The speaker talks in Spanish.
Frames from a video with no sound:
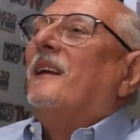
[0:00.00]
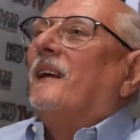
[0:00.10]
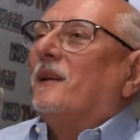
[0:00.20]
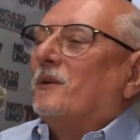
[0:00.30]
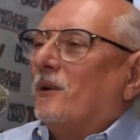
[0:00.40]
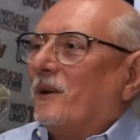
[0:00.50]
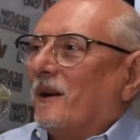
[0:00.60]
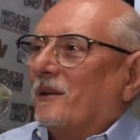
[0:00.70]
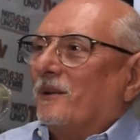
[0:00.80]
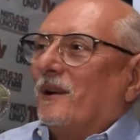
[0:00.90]
Es
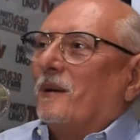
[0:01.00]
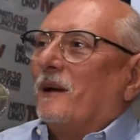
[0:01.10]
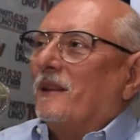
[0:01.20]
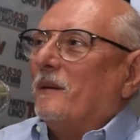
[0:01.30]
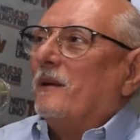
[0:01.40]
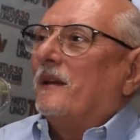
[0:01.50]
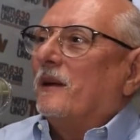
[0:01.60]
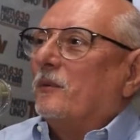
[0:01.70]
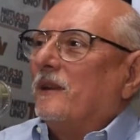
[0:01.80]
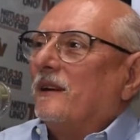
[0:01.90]
correcto, en la pandemia hay que
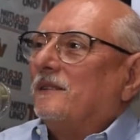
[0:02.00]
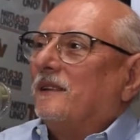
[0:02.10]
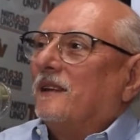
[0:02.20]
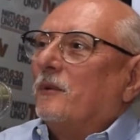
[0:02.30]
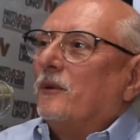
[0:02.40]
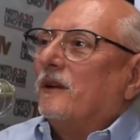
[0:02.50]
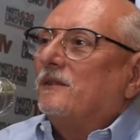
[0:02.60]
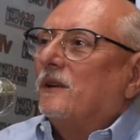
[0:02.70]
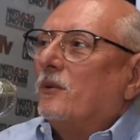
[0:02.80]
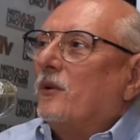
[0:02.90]
cuidarse, hay que
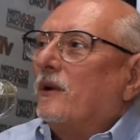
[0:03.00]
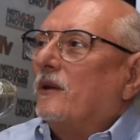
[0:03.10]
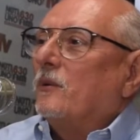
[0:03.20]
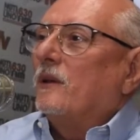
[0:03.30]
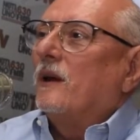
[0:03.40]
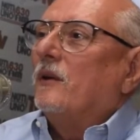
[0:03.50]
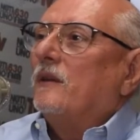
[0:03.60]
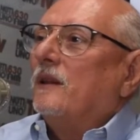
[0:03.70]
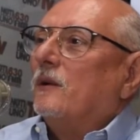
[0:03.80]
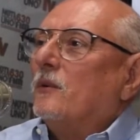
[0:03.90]
cuidarse uno, hay que cuidar
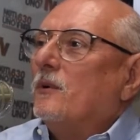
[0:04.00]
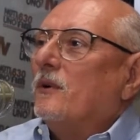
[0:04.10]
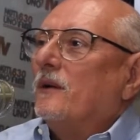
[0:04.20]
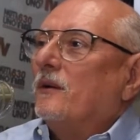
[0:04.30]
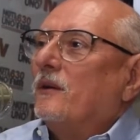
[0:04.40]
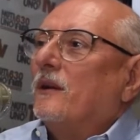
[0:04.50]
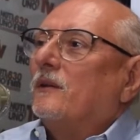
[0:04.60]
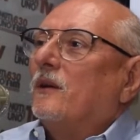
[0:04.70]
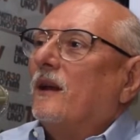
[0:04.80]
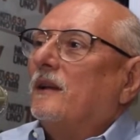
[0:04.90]
los de uno, hay que cuidar
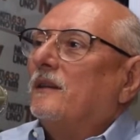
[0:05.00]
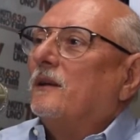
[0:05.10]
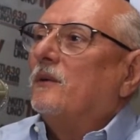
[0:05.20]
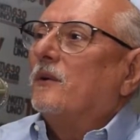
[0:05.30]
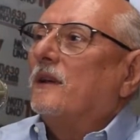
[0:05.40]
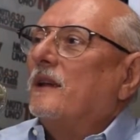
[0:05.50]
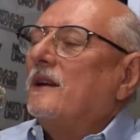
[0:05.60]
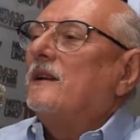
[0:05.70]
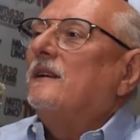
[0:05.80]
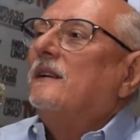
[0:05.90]
toda la gente que uno
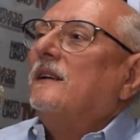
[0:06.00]
quiere.